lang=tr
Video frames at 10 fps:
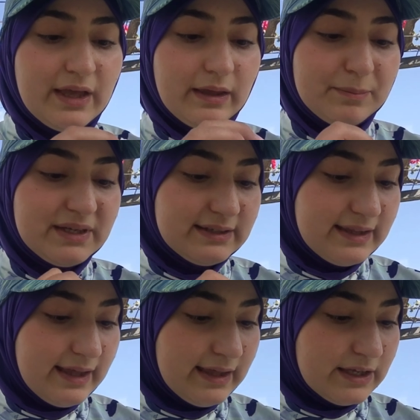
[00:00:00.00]
Bir
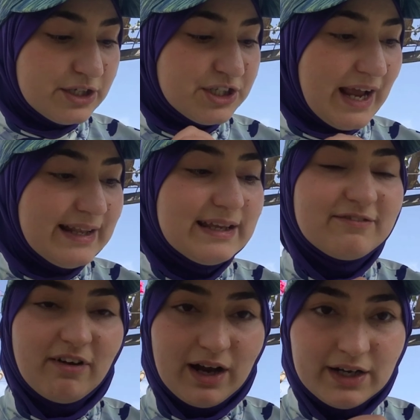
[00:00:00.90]
de
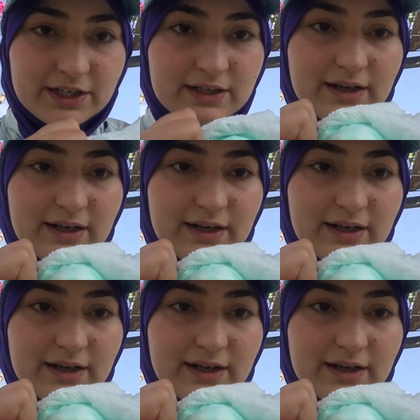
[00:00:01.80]
jelleri var